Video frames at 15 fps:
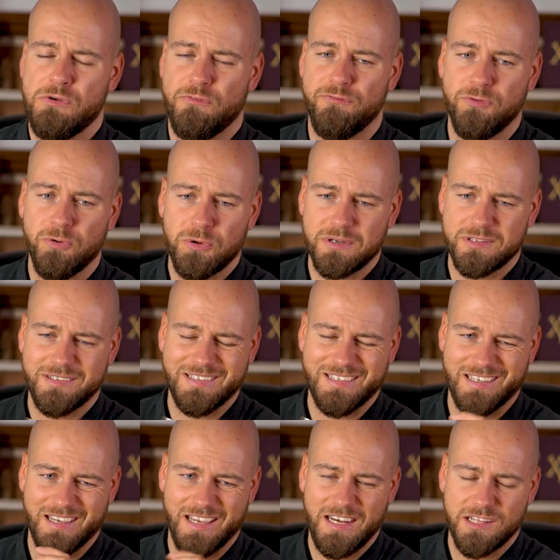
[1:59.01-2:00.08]
Wirkt
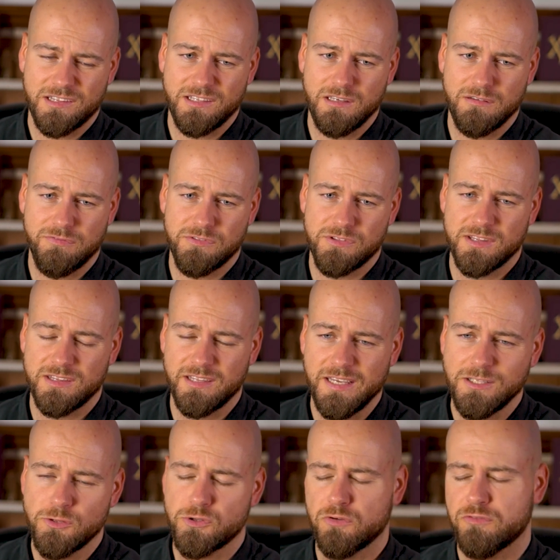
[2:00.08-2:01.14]
relativ
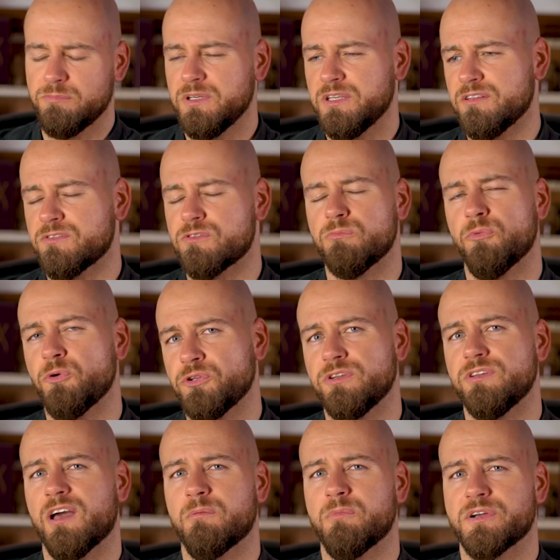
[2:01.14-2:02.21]
synthetisch auf mich, das möchte
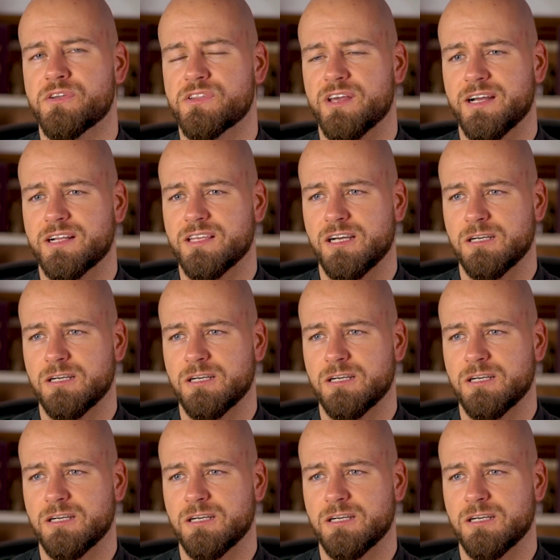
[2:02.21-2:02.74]
ich dir einmal gesagt